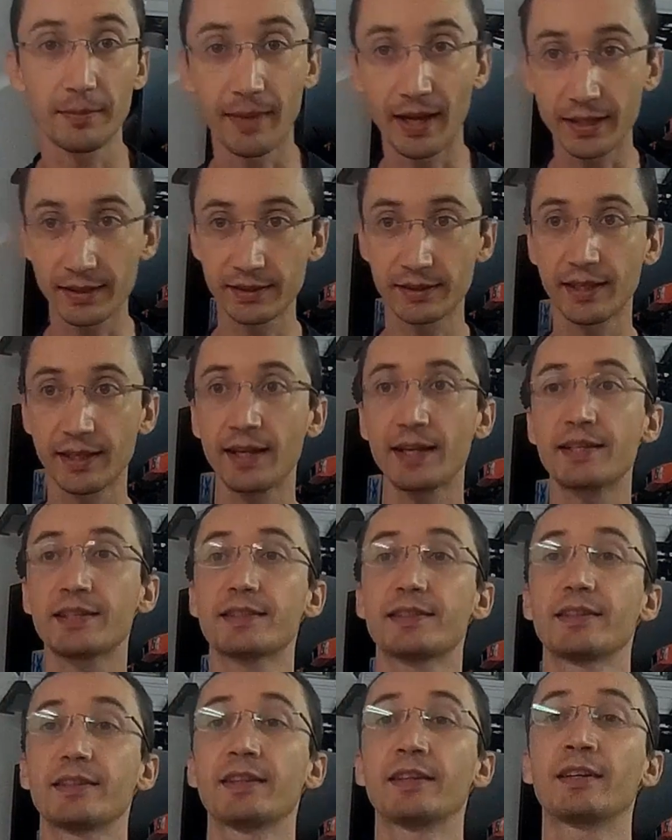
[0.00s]

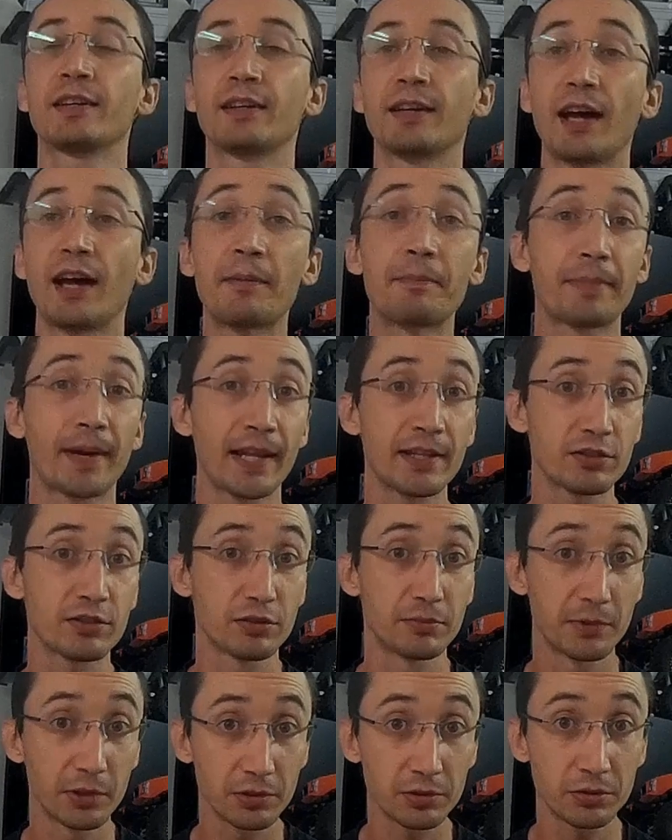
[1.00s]
Matta, eh, apprezzo
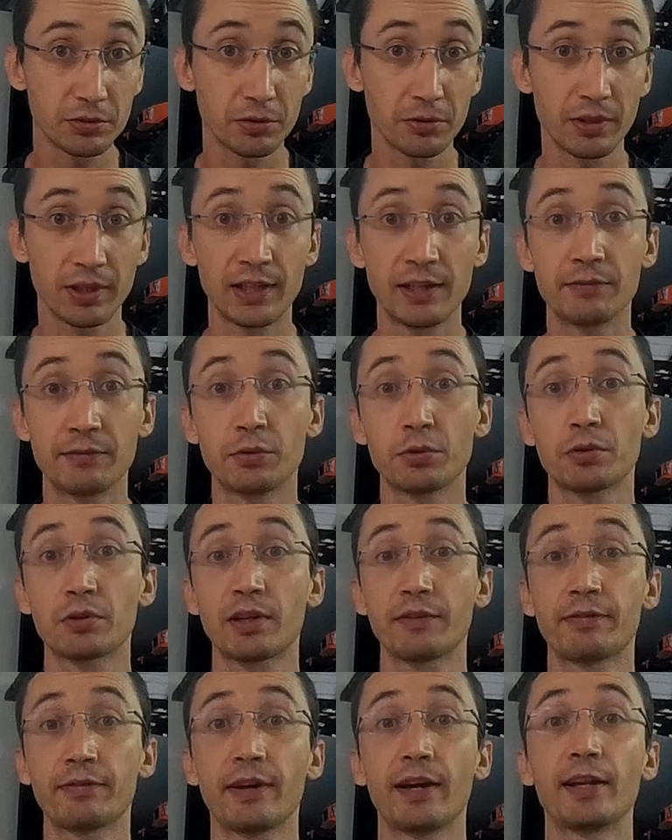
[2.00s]
molto il lavoro
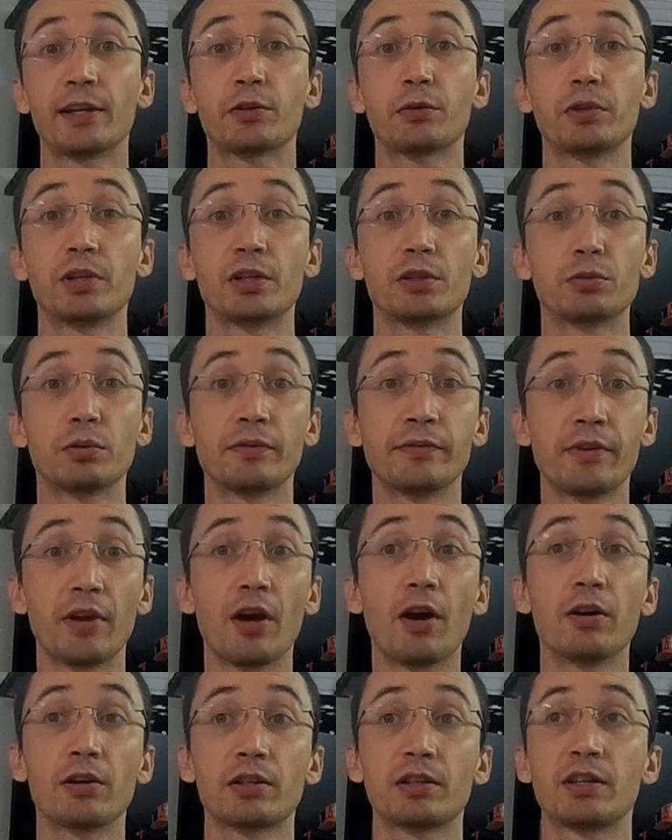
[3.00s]
che fai con il tuo
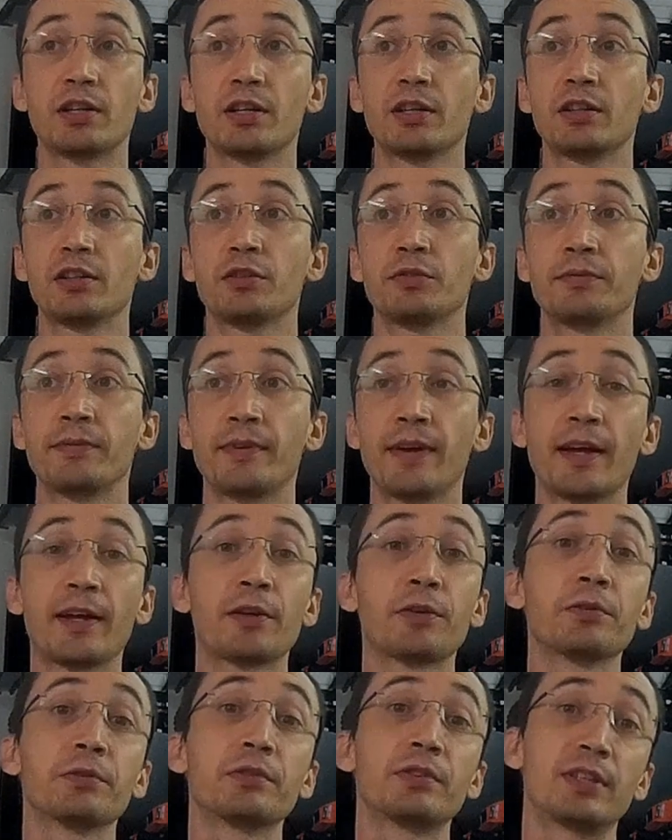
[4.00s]
blog,
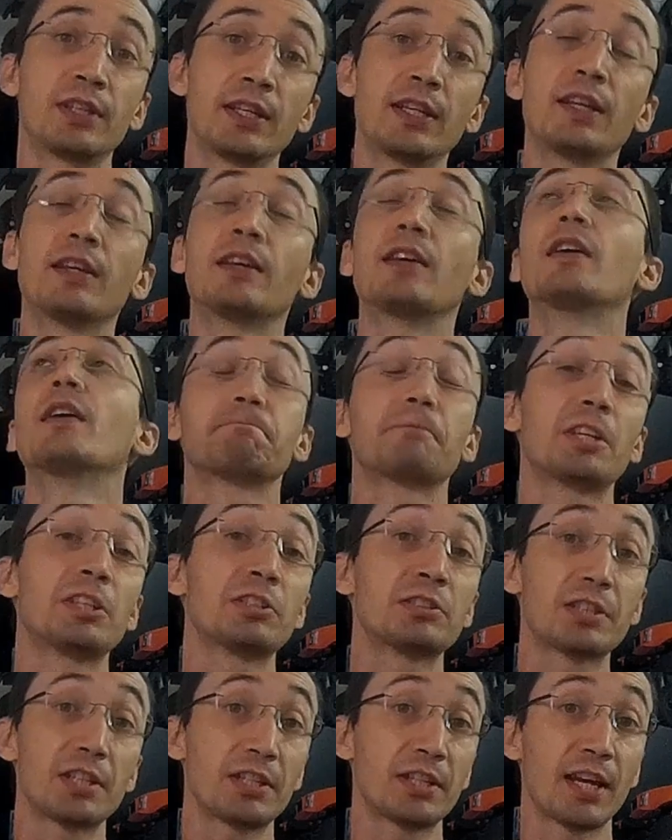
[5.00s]
ovvero di
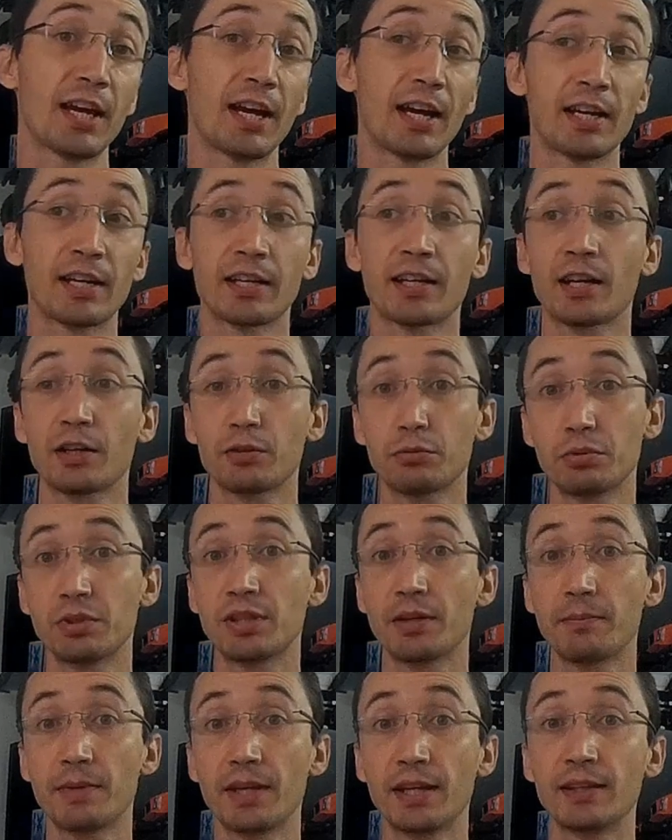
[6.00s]
insegnare
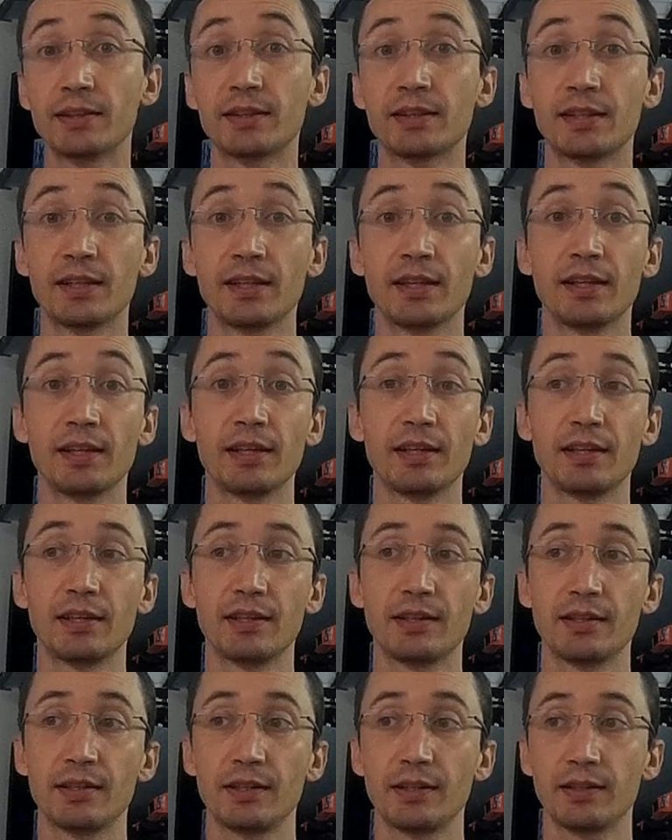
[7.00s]

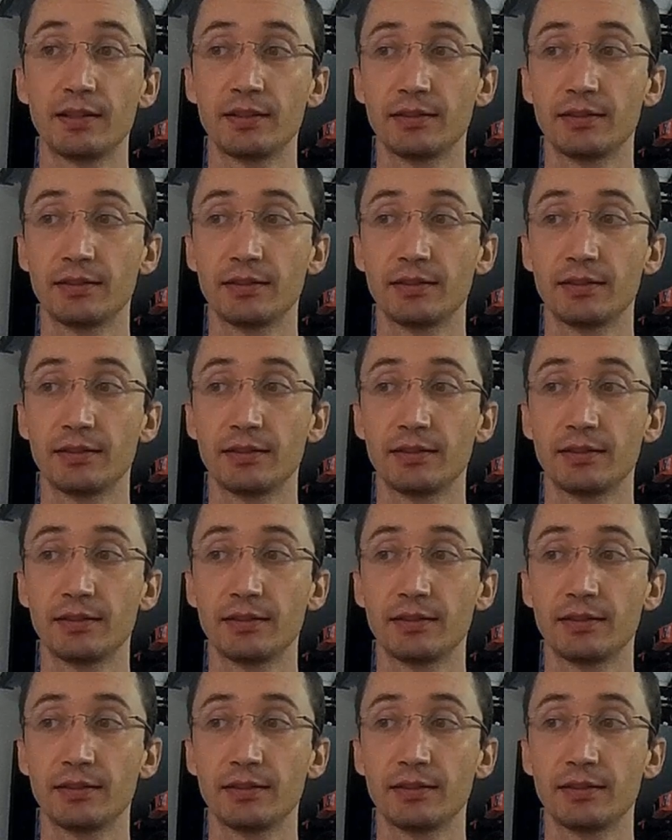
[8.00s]
gratuitamente